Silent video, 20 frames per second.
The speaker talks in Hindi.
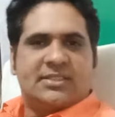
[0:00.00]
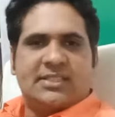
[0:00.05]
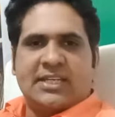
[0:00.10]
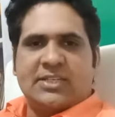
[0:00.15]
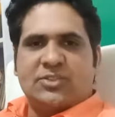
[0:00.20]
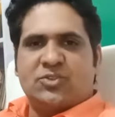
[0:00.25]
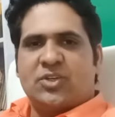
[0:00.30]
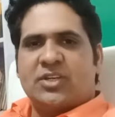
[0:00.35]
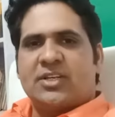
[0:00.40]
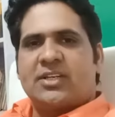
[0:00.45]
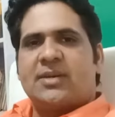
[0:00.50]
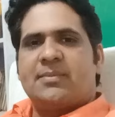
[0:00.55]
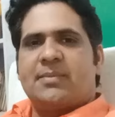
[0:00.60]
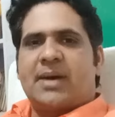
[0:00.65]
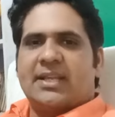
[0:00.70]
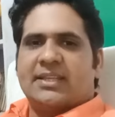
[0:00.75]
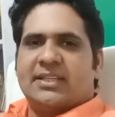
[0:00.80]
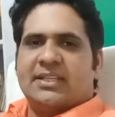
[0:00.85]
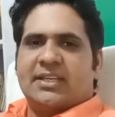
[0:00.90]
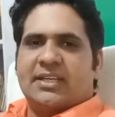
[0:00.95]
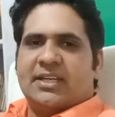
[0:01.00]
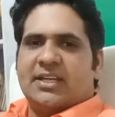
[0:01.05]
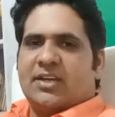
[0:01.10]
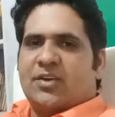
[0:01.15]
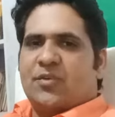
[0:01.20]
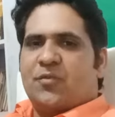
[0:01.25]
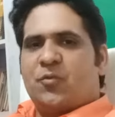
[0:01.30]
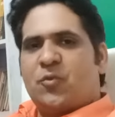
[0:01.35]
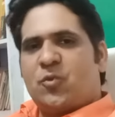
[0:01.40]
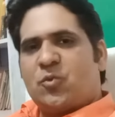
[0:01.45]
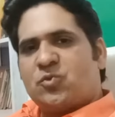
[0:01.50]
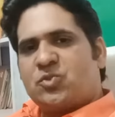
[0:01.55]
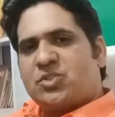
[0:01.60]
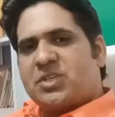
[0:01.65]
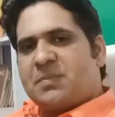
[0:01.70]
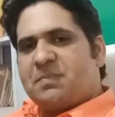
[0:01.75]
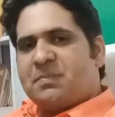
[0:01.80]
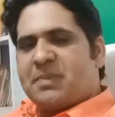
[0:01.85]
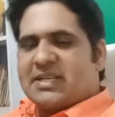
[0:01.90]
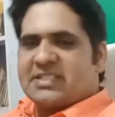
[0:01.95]
से जो इनकम आती है वो
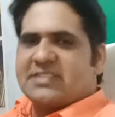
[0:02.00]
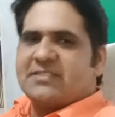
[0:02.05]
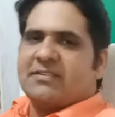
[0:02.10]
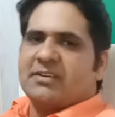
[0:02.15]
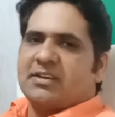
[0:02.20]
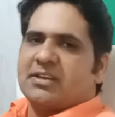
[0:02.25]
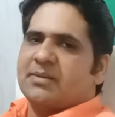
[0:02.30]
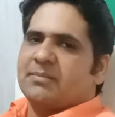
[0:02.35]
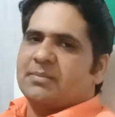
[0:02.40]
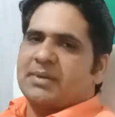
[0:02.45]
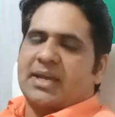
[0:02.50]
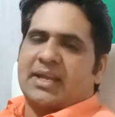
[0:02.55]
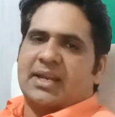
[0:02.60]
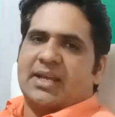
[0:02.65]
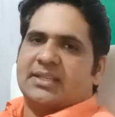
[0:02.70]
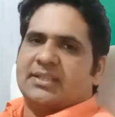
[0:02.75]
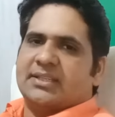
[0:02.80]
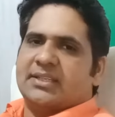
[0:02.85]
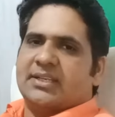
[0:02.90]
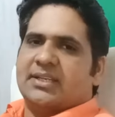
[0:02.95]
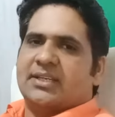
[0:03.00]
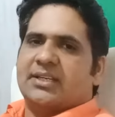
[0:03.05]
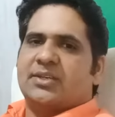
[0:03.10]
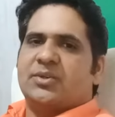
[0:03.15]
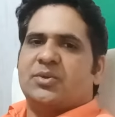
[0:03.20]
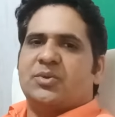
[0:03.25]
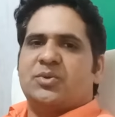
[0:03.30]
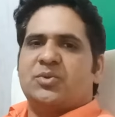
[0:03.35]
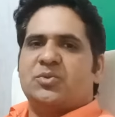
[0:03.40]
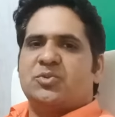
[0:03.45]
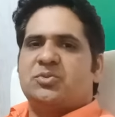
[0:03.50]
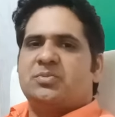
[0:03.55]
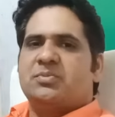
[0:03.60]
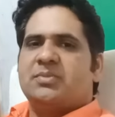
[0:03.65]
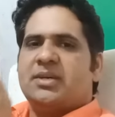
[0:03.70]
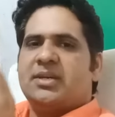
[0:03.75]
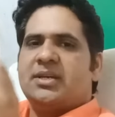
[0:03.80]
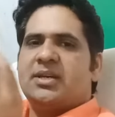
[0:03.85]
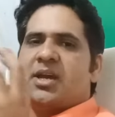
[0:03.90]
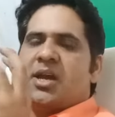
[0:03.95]
उसकी पैसिव इनकम कहलाती है क्योंकि
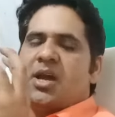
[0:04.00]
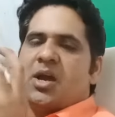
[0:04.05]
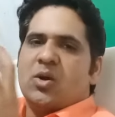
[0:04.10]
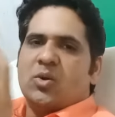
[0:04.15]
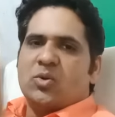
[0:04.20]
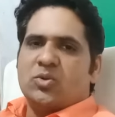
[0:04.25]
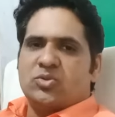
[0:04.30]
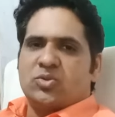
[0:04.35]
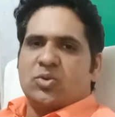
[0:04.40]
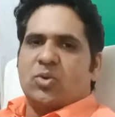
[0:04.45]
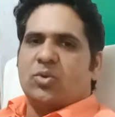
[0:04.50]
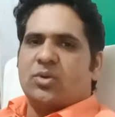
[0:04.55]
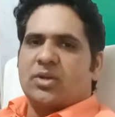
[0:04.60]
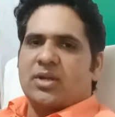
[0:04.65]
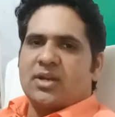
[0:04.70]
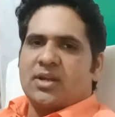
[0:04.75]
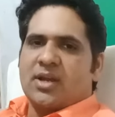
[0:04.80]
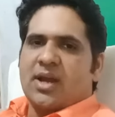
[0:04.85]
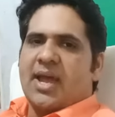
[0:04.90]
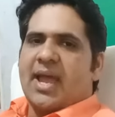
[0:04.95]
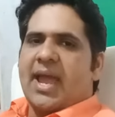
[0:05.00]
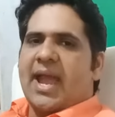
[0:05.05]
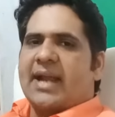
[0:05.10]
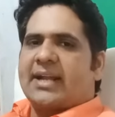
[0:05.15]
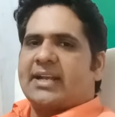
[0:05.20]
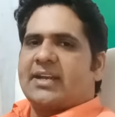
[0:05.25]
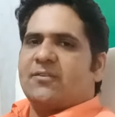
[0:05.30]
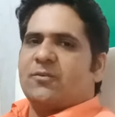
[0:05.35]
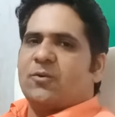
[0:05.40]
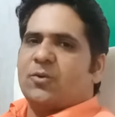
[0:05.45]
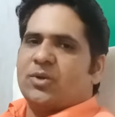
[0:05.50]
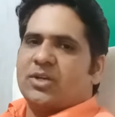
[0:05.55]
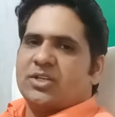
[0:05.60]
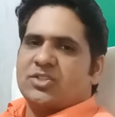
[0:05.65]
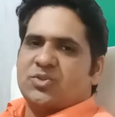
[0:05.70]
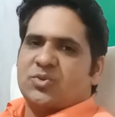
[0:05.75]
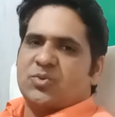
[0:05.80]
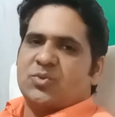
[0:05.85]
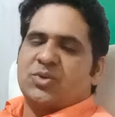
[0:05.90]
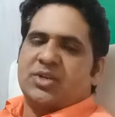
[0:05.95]
उसमें उस ओनर का एक्टिव होना
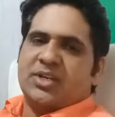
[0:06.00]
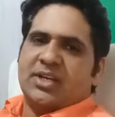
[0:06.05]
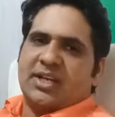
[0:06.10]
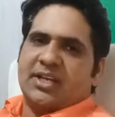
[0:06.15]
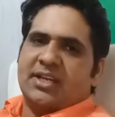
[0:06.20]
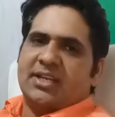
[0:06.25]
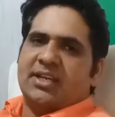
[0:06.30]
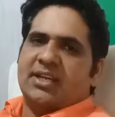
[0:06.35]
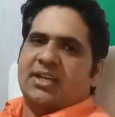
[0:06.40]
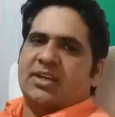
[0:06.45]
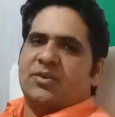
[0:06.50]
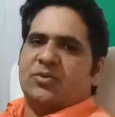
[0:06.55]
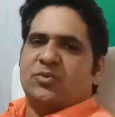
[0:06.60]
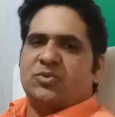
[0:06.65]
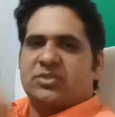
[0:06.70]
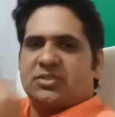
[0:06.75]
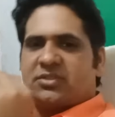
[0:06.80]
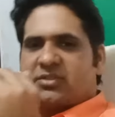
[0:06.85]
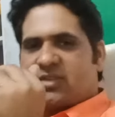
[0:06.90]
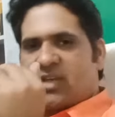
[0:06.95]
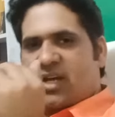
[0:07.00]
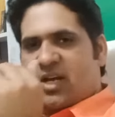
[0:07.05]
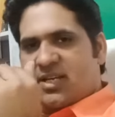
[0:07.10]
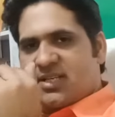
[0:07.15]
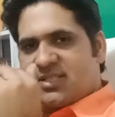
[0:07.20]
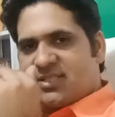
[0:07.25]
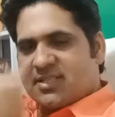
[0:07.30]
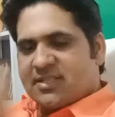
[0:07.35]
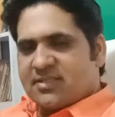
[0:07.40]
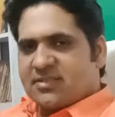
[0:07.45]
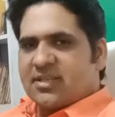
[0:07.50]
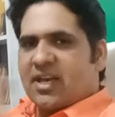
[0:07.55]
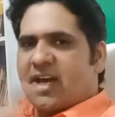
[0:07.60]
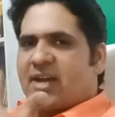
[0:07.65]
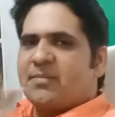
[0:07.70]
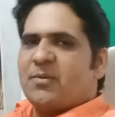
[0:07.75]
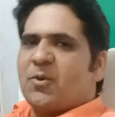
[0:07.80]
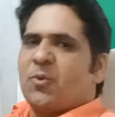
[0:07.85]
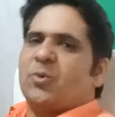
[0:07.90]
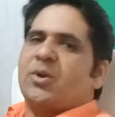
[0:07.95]
जरूरी नहीं है उसका इस
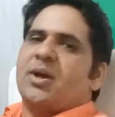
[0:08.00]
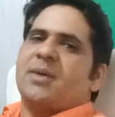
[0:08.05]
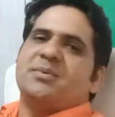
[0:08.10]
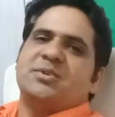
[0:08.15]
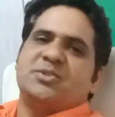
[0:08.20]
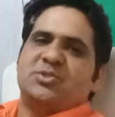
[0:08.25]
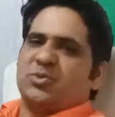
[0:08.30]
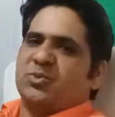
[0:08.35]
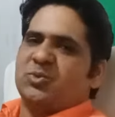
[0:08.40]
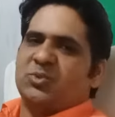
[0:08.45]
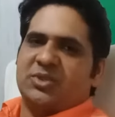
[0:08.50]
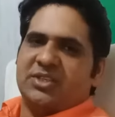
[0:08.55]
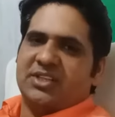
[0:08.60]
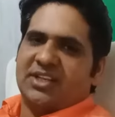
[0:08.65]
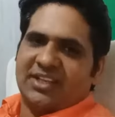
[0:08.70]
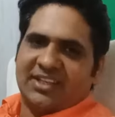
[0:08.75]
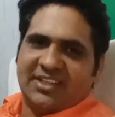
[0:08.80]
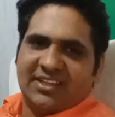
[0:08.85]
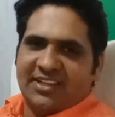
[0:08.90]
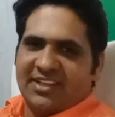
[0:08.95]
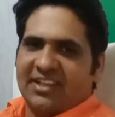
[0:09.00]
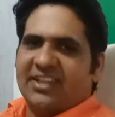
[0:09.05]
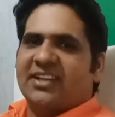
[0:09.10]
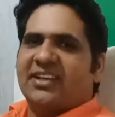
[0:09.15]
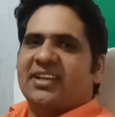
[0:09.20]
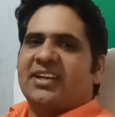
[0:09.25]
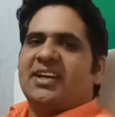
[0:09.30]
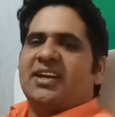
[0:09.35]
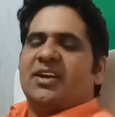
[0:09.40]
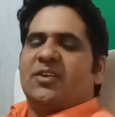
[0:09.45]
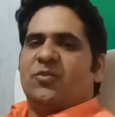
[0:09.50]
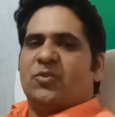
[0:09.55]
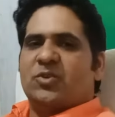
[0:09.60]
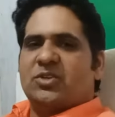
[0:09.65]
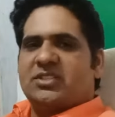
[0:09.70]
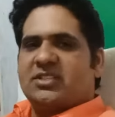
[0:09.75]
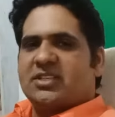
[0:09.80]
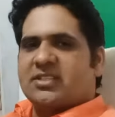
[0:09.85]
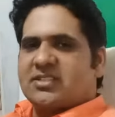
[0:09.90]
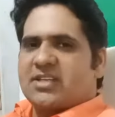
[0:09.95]
संसार में होना भी जरूरी नहीं है वो
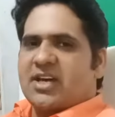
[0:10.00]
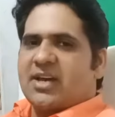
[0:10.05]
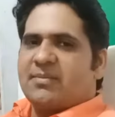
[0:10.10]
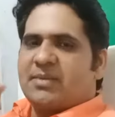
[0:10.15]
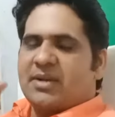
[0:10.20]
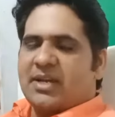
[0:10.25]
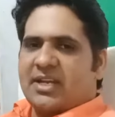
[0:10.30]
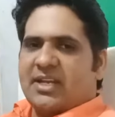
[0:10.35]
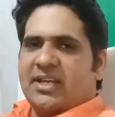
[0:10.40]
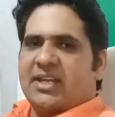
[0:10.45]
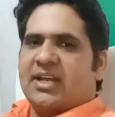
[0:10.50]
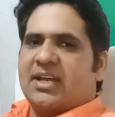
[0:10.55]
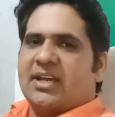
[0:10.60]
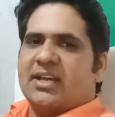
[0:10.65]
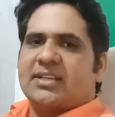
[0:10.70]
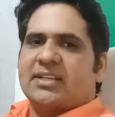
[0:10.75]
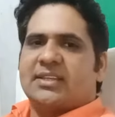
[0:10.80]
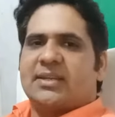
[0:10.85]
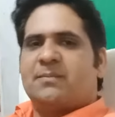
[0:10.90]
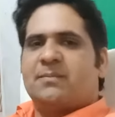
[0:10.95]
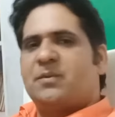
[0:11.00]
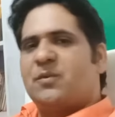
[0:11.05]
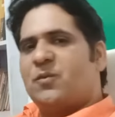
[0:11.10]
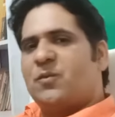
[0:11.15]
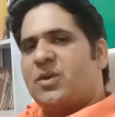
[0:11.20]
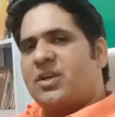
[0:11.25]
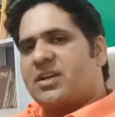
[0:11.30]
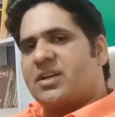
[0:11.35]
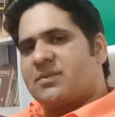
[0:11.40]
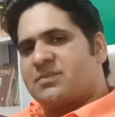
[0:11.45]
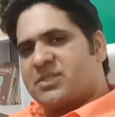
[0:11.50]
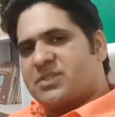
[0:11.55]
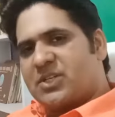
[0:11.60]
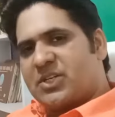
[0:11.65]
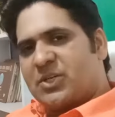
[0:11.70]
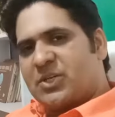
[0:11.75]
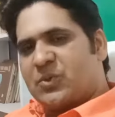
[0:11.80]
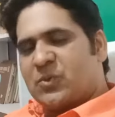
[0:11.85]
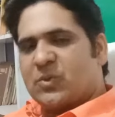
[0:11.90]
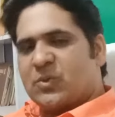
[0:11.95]
इस संसार में नहीं रहेगा तब भी वो इनकम
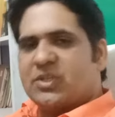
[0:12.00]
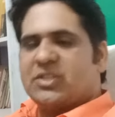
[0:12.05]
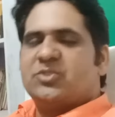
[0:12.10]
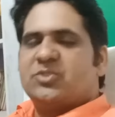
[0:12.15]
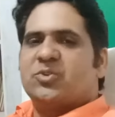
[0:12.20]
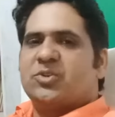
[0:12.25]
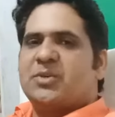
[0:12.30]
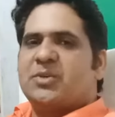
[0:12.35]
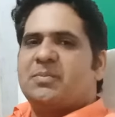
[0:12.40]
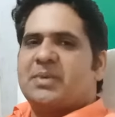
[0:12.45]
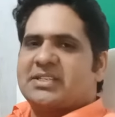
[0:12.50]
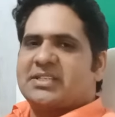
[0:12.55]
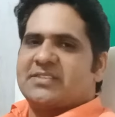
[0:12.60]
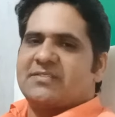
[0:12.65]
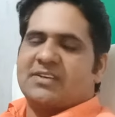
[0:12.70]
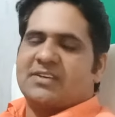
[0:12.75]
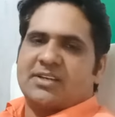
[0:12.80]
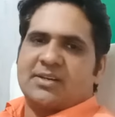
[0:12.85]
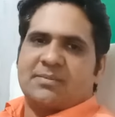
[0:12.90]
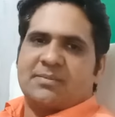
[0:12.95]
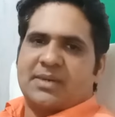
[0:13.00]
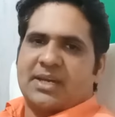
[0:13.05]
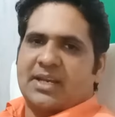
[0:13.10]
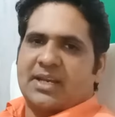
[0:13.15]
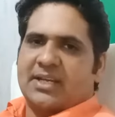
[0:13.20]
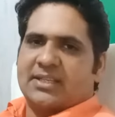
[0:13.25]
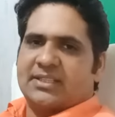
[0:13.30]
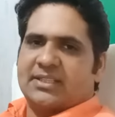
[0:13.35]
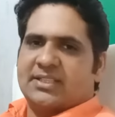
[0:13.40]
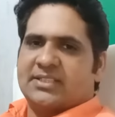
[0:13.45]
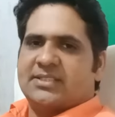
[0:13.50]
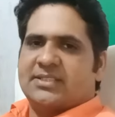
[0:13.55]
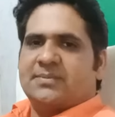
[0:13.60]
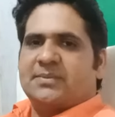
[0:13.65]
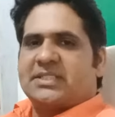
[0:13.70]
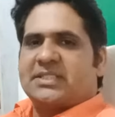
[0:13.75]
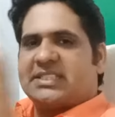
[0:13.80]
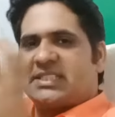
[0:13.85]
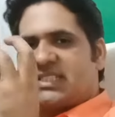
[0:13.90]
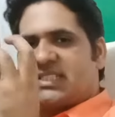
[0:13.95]
जनरेट होगी जो कि पैसिव इनकम कहलाती है जब
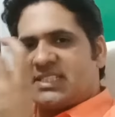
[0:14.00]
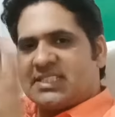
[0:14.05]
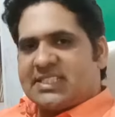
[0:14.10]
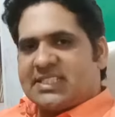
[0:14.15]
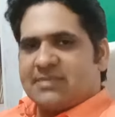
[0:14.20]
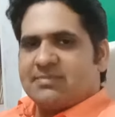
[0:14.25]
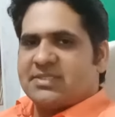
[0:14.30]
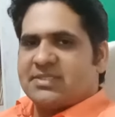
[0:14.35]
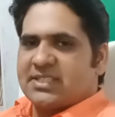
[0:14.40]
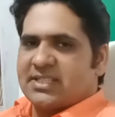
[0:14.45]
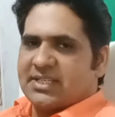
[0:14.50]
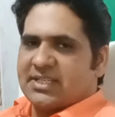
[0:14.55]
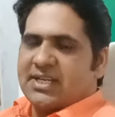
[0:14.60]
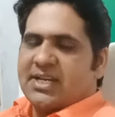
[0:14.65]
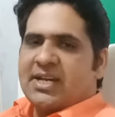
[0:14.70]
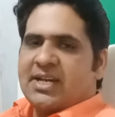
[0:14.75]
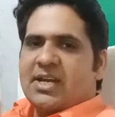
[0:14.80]
किसी सिस्टम से